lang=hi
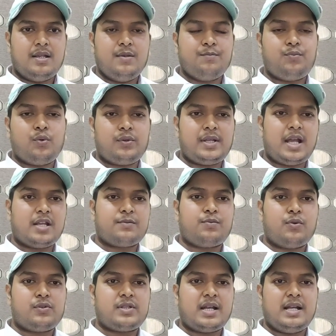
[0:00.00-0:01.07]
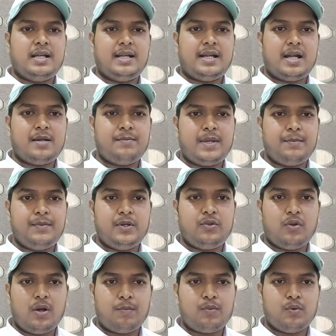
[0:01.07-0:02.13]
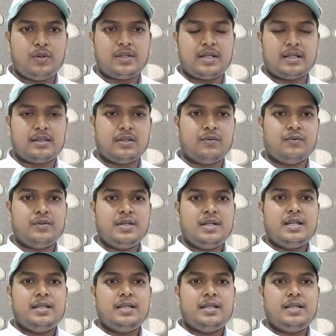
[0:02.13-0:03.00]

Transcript: इम्पोर्ट एक्सपोर्ट से रिलेटेड मैं वीडियो अपलोड करता हूँ